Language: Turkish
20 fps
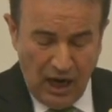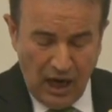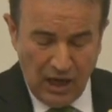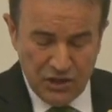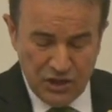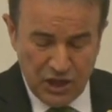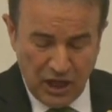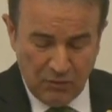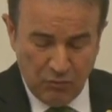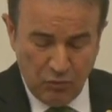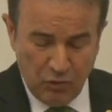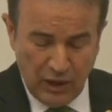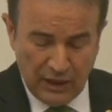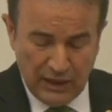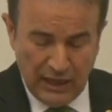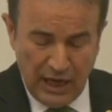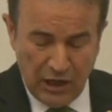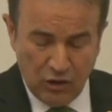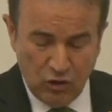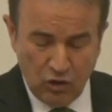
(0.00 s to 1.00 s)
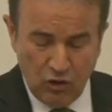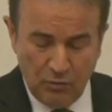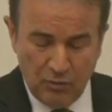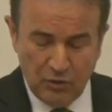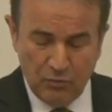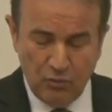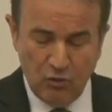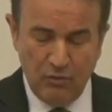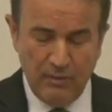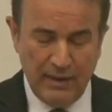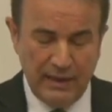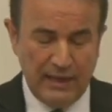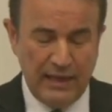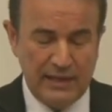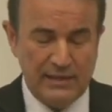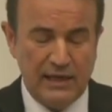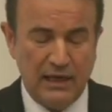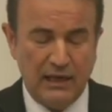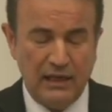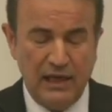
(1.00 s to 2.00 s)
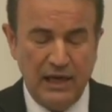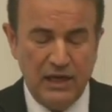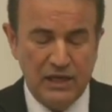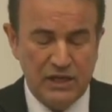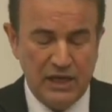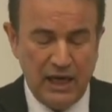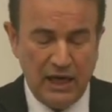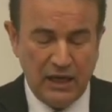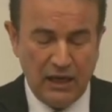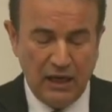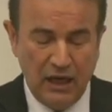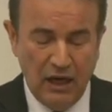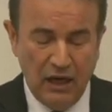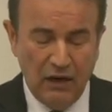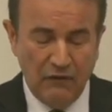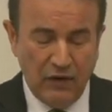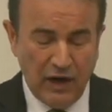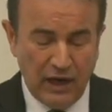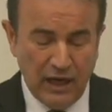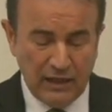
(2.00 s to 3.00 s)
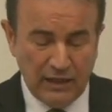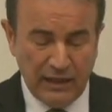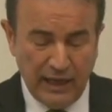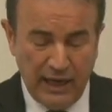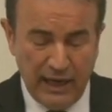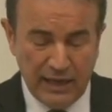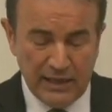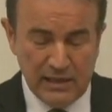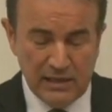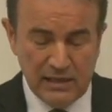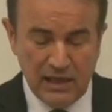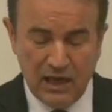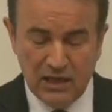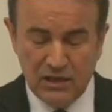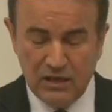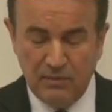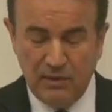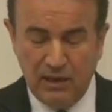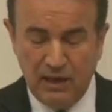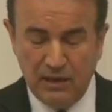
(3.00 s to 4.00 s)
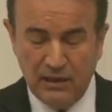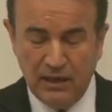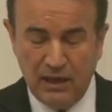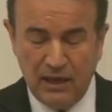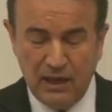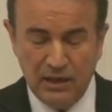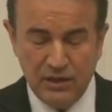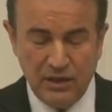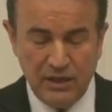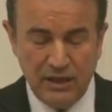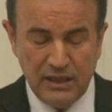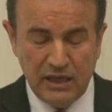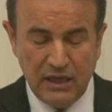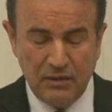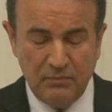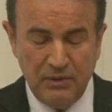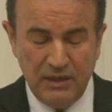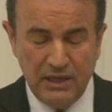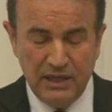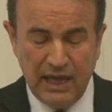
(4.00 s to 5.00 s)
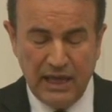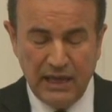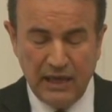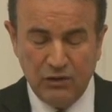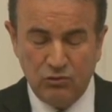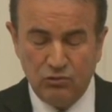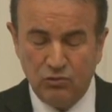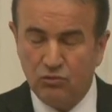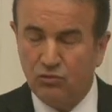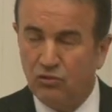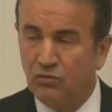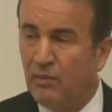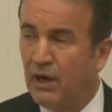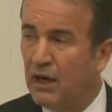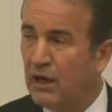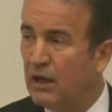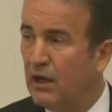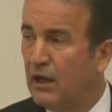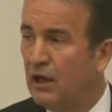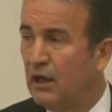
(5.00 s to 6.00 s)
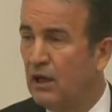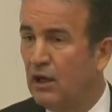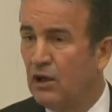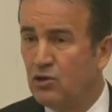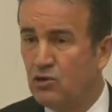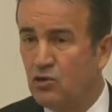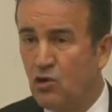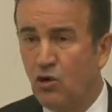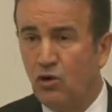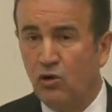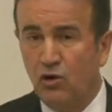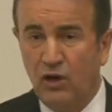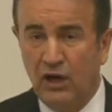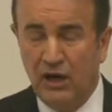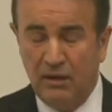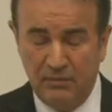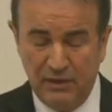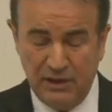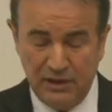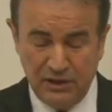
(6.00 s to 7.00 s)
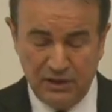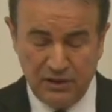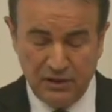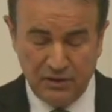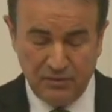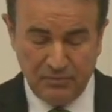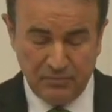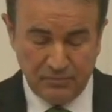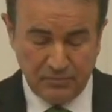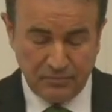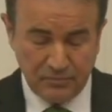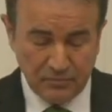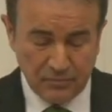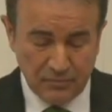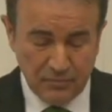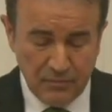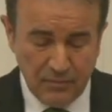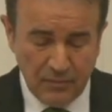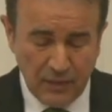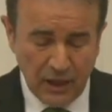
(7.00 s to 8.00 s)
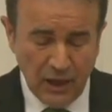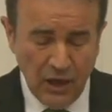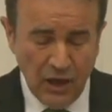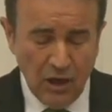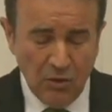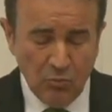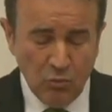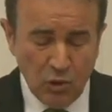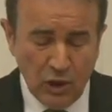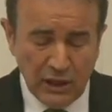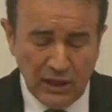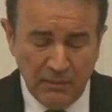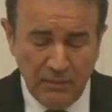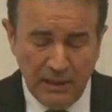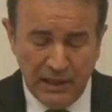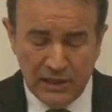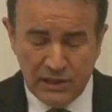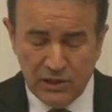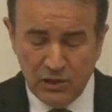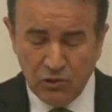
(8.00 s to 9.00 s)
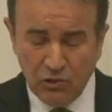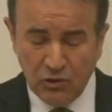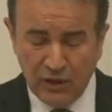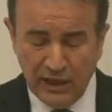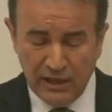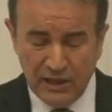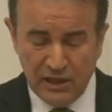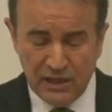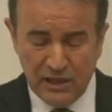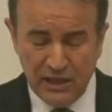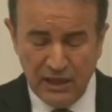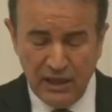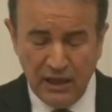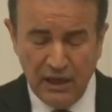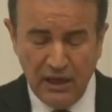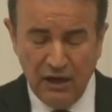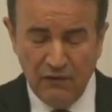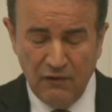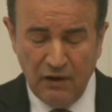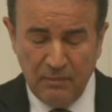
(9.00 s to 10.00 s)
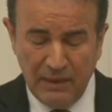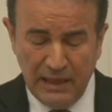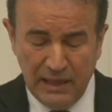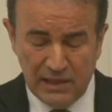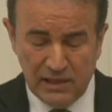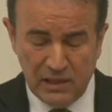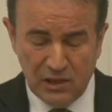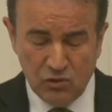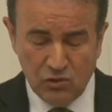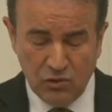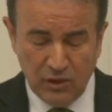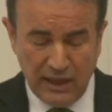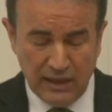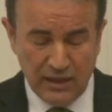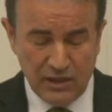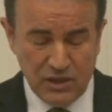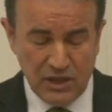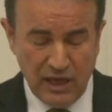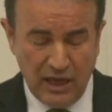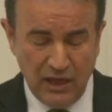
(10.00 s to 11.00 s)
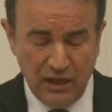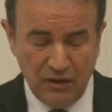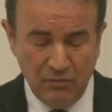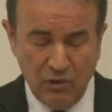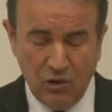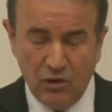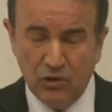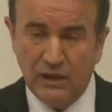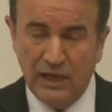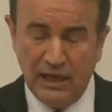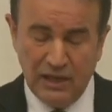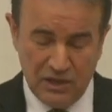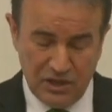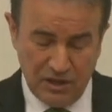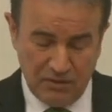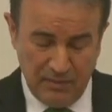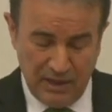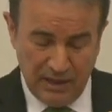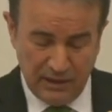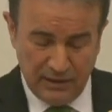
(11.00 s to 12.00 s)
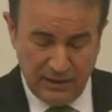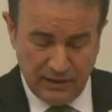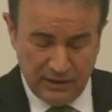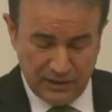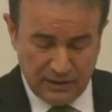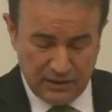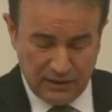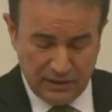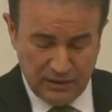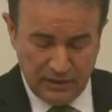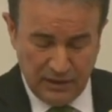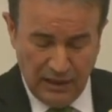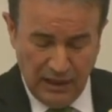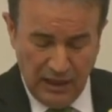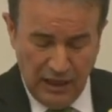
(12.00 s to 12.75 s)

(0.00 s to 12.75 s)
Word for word: Ancak burada ekonomik büyümeyi destekleyecek fakat gereksiz harcamalardan kaçınacak bir denge tutturmak çok önemlidir. Burada bilinçli tüketici ve bilinçsiz tüketici ayrımı ortaya çıkmaktadır.